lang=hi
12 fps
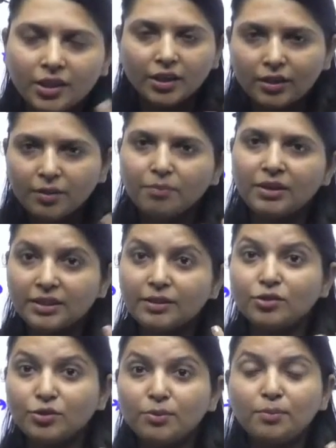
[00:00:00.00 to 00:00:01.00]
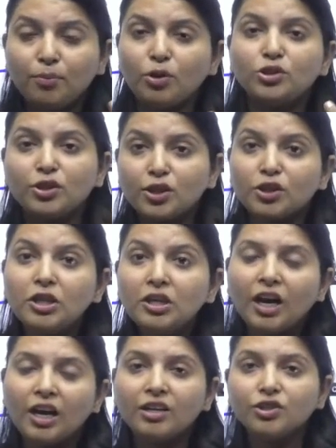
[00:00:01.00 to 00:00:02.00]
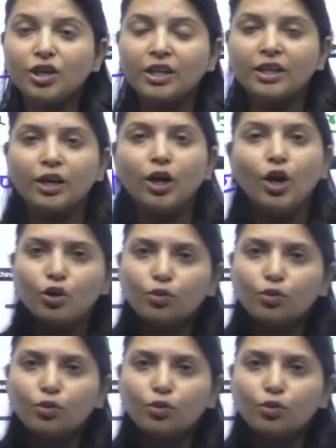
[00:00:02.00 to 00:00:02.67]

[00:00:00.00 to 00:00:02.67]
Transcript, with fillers: एकदम ऐसे नहीं बहुत ज्यादा तीखा लग जाता है